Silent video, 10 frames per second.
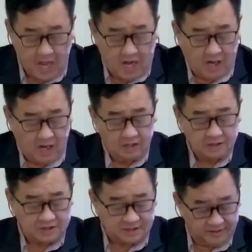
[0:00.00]
和
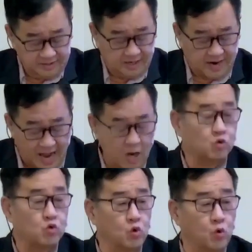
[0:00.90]
神的看
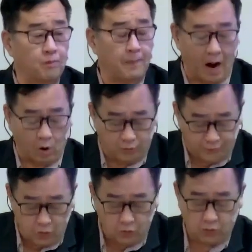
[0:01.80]
顾、保
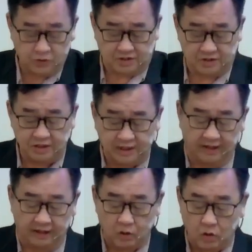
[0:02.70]
护、指
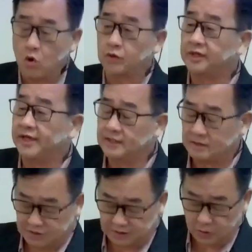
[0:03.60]
引、供应、
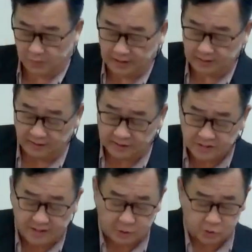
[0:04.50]
指明一
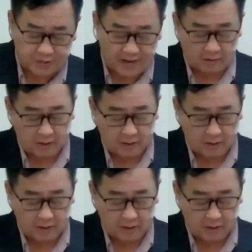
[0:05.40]
切的需要。